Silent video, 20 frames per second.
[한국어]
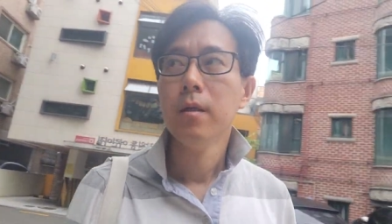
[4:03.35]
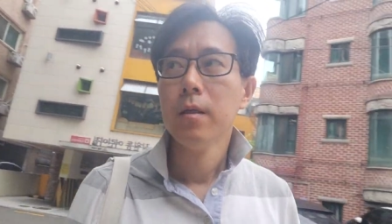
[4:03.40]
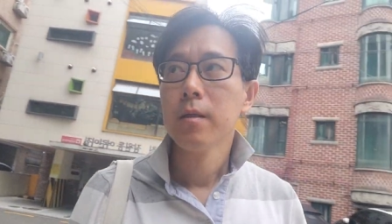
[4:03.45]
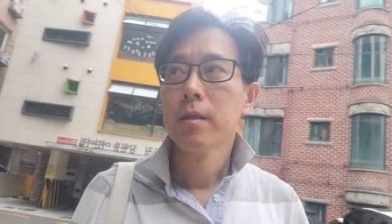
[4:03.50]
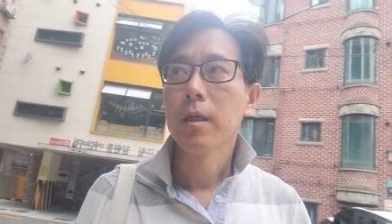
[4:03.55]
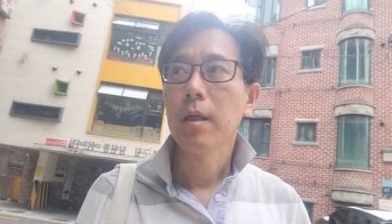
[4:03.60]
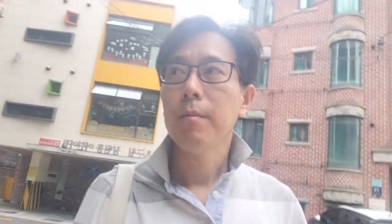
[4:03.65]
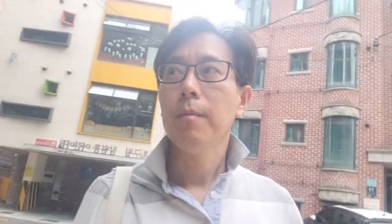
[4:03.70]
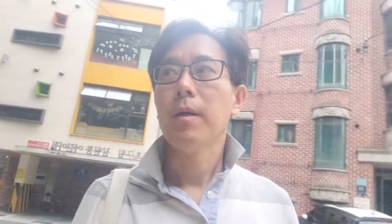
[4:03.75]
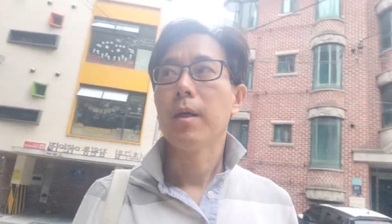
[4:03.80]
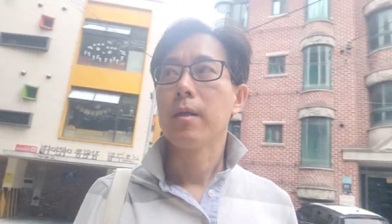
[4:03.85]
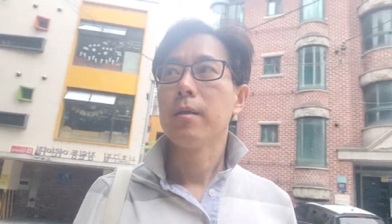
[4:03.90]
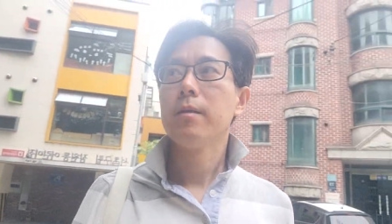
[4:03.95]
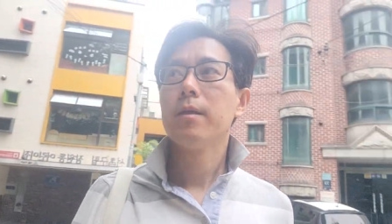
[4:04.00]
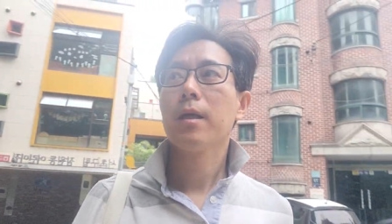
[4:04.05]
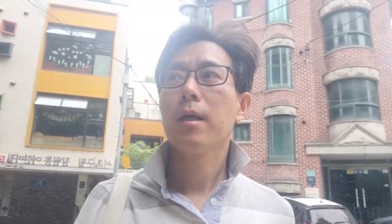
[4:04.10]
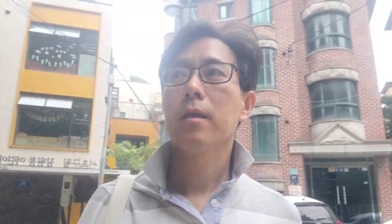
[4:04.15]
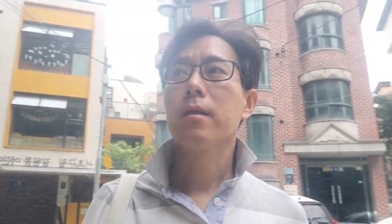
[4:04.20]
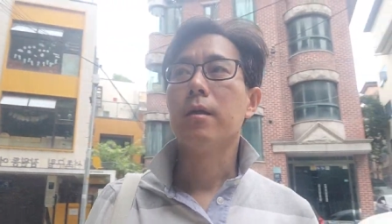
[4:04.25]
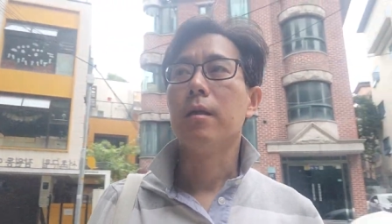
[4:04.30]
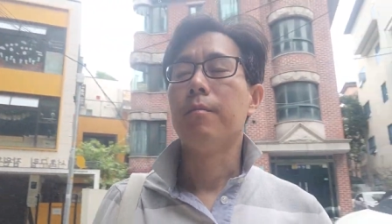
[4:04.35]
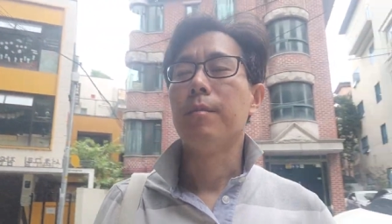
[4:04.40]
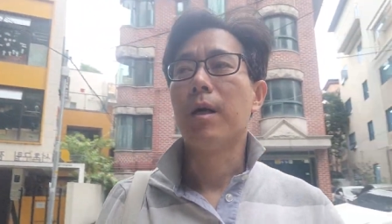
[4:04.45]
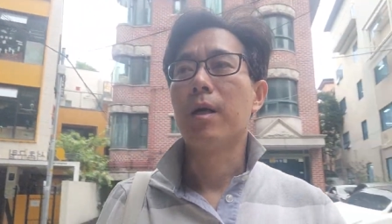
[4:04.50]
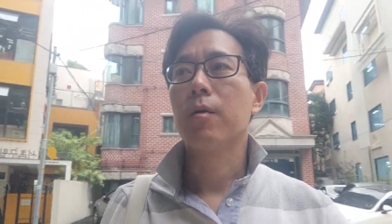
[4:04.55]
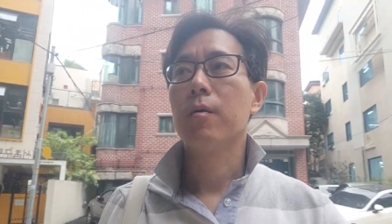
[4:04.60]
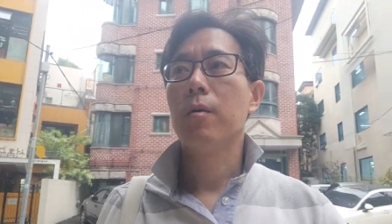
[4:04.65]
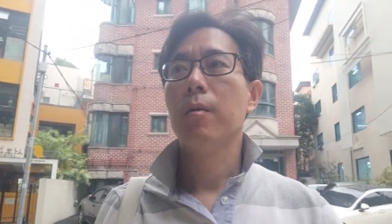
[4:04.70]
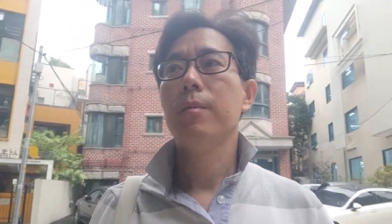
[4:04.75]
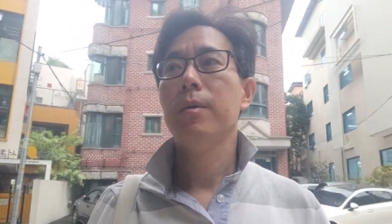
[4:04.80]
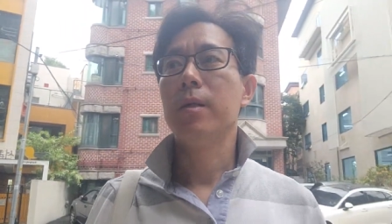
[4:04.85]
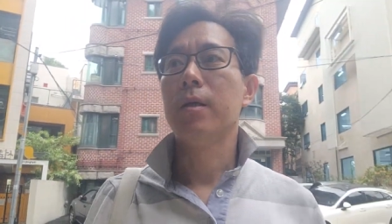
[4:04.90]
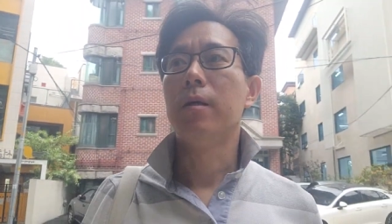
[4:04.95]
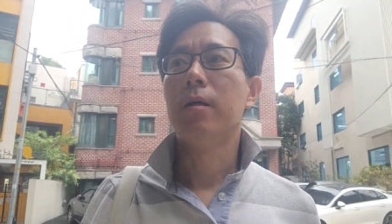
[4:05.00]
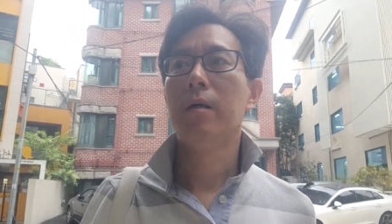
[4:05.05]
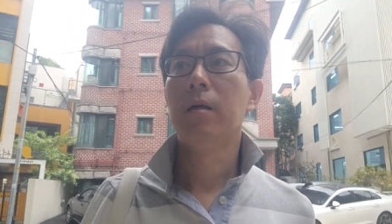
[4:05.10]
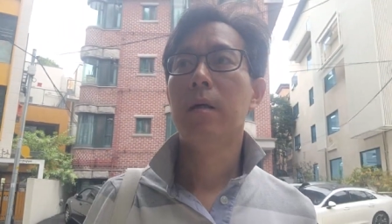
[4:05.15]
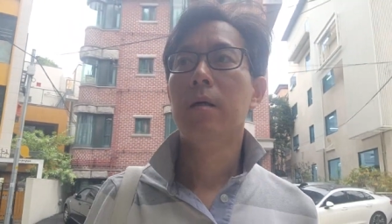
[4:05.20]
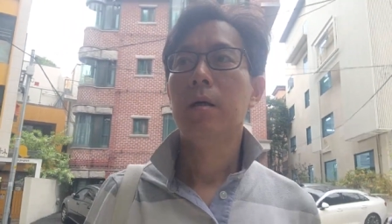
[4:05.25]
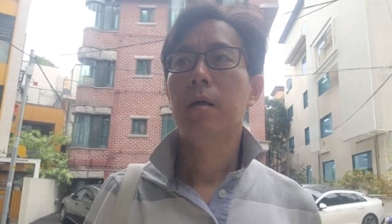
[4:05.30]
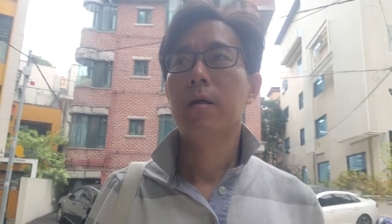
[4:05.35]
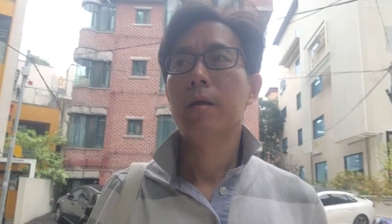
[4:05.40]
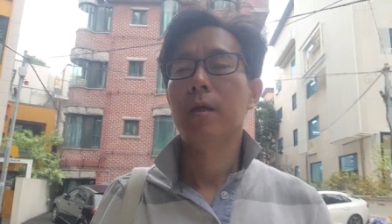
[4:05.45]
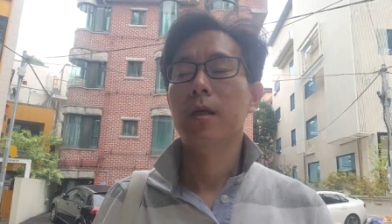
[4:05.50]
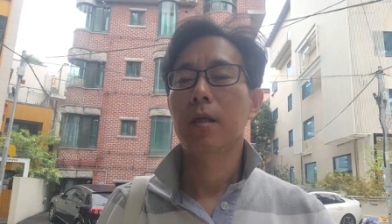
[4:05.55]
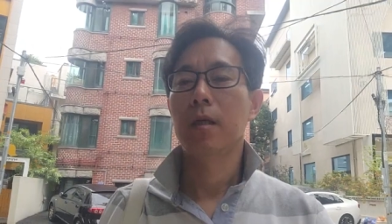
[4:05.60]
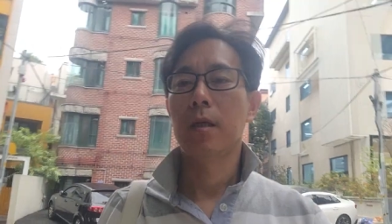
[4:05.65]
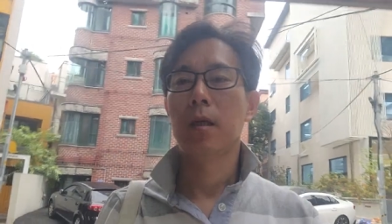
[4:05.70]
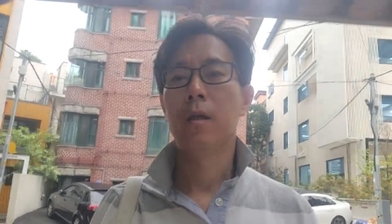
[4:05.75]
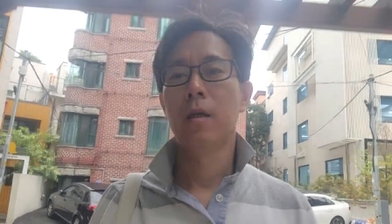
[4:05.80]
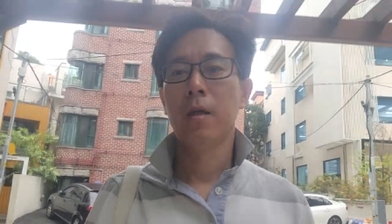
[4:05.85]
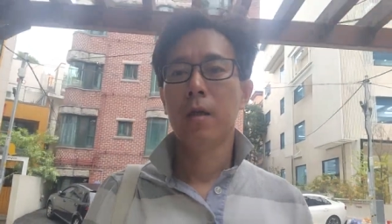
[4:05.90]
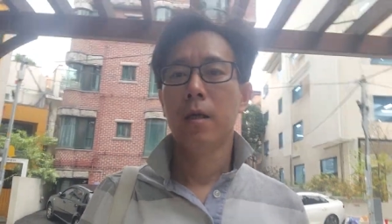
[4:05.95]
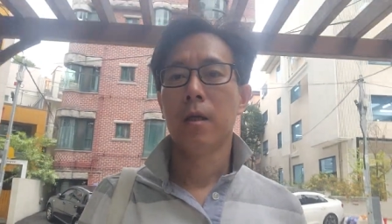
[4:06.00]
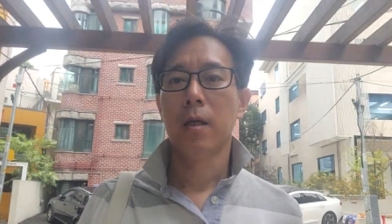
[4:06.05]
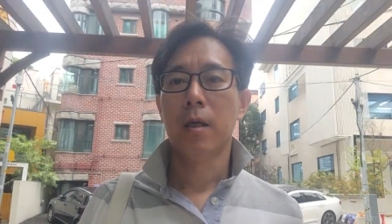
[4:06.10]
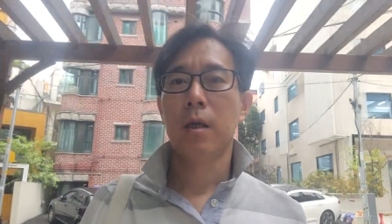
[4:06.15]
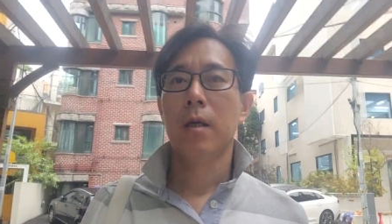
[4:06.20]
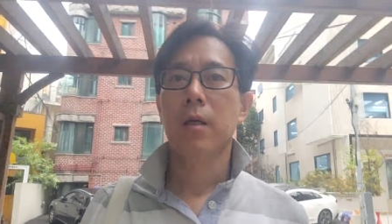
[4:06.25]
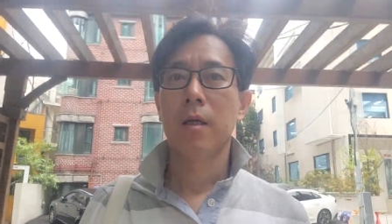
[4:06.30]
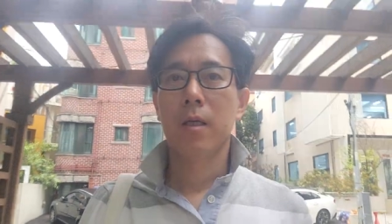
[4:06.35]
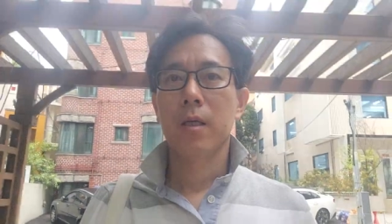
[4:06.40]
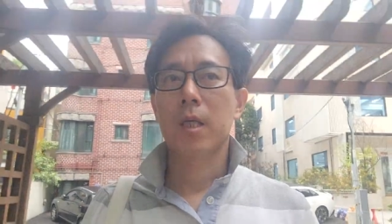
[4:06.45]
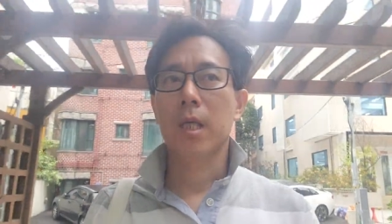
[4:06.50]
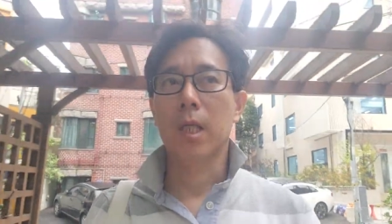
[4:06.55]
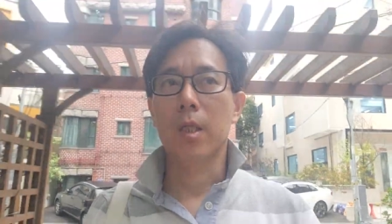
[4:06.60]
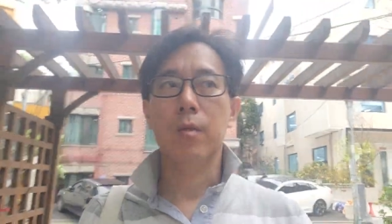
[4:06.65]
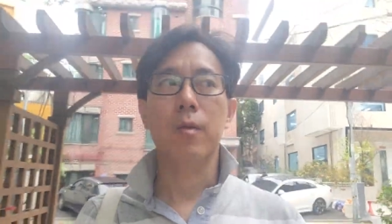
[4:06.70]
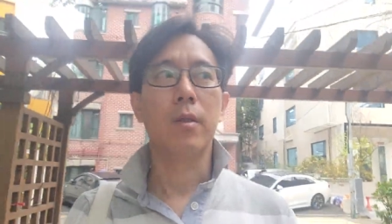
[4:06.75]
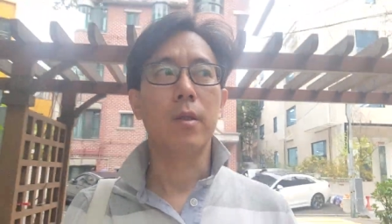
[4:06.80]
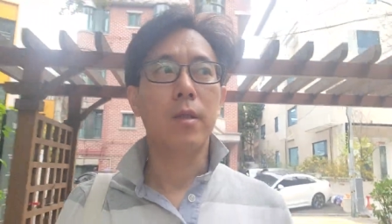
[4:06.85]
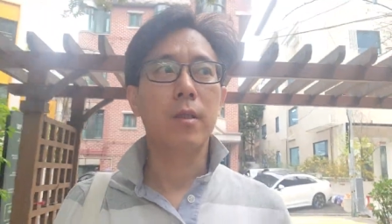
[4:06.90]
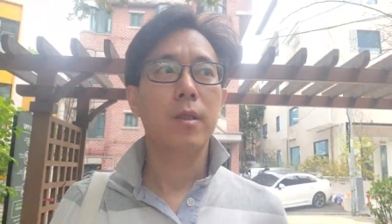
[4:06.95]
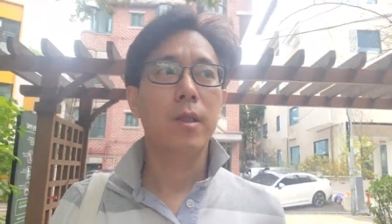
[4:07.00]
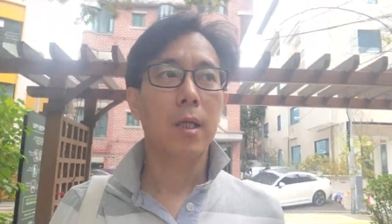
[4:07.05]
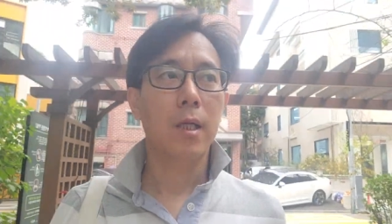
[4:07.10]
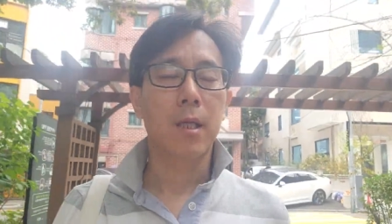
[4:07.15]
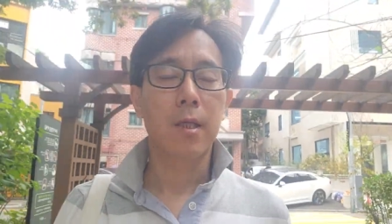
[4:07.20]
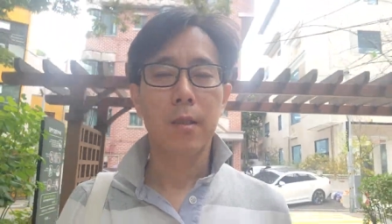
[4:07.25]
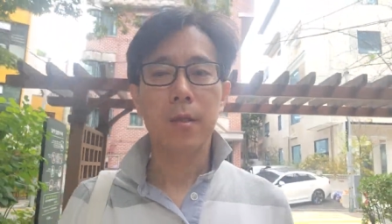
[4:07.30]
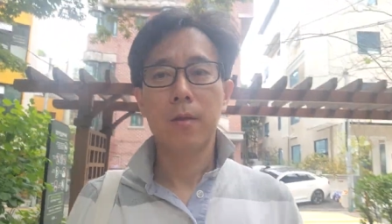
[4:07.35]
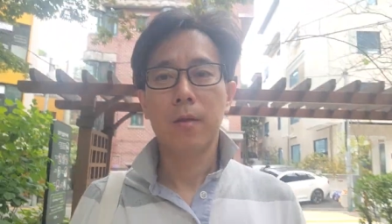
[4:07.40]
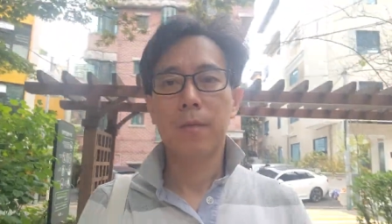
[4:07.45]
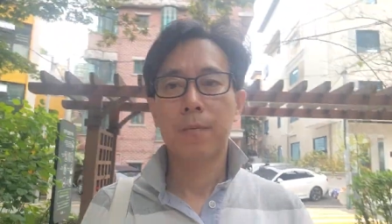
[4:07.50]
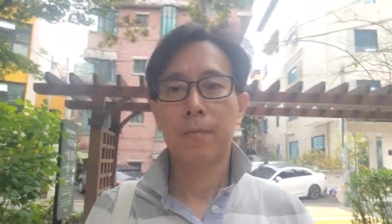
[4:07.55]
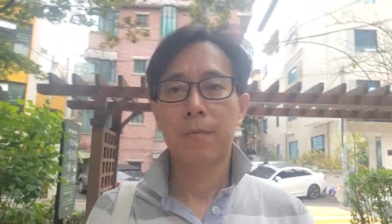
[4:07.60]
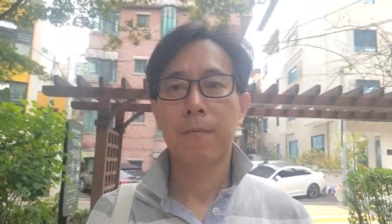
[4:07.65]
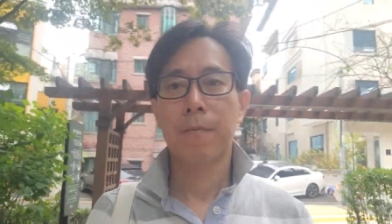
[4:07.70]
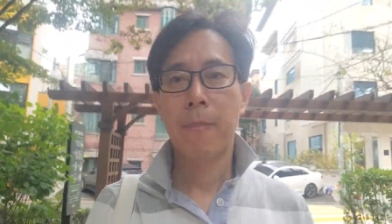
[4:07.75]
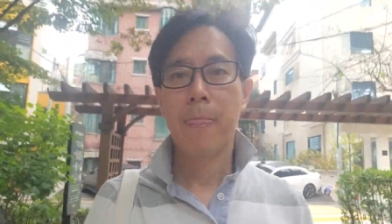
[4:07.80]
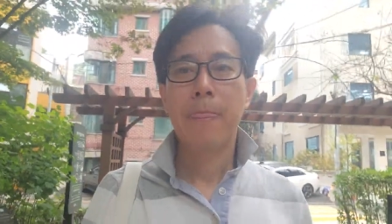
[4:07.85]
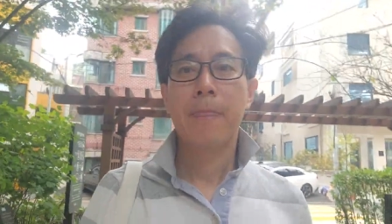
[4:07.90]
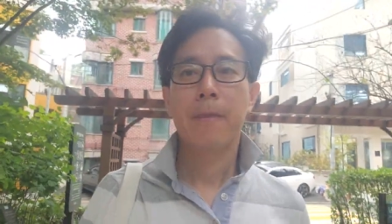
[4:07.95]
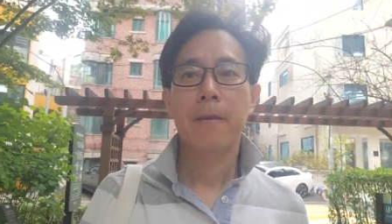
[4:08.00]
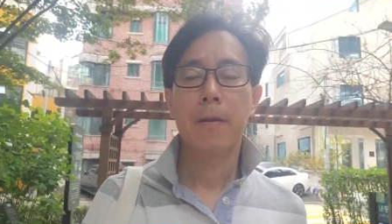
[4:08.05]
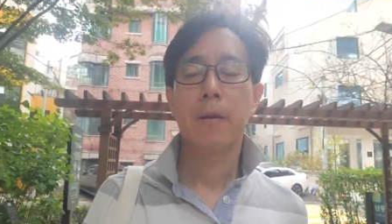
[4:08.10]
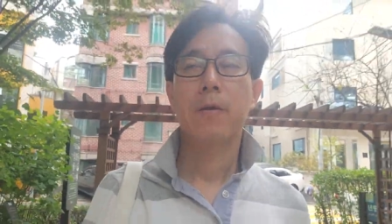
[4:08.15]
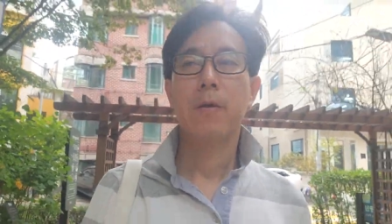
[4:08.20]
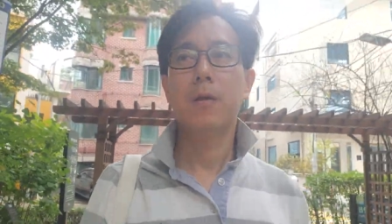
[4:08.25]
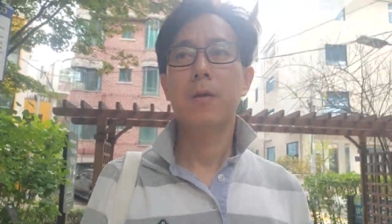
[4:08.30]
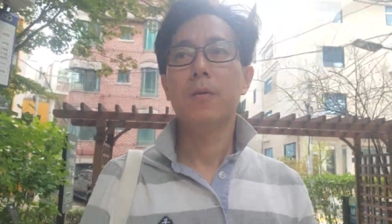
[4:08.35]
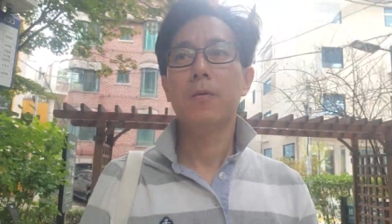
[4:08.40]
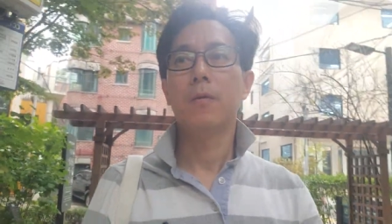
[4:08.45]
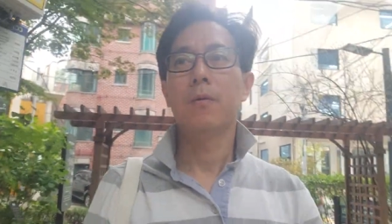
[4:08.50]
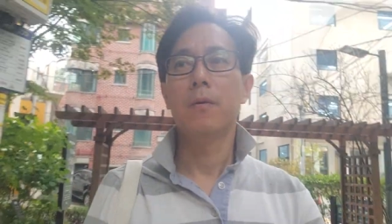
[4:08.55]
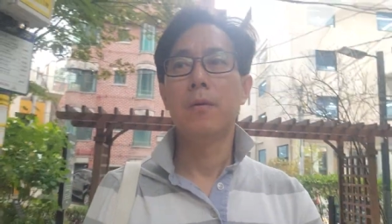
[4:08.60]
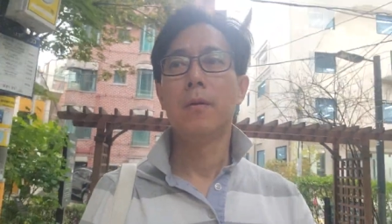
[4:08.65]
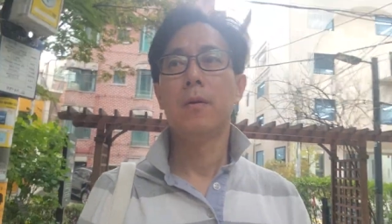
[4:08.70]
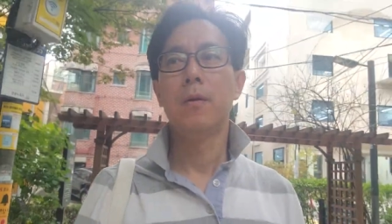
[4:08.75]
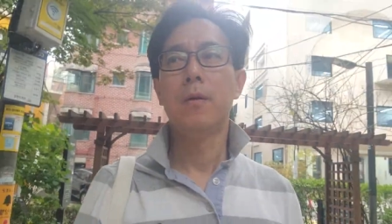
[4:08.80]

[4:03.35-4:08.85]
참 많은 생각들, 많은 고민들, 우리 계속 된다라는 것. 그리고